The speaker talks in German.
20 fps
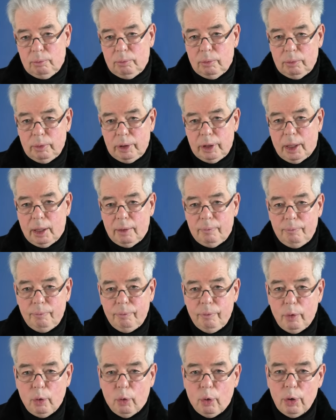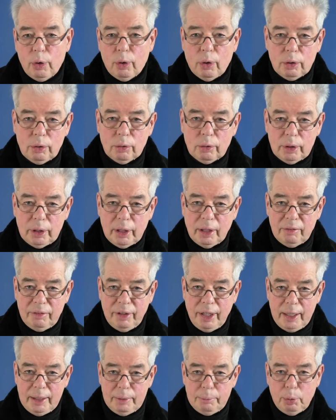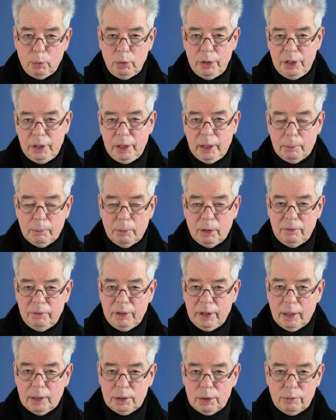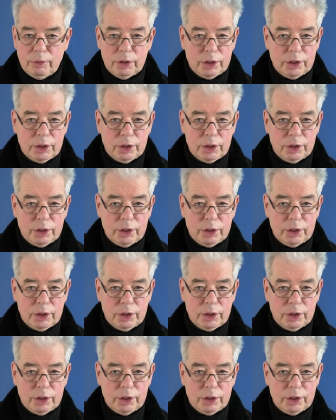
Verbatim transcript: ja, Neuordnung der Weltpolitik mal wieder. Sowas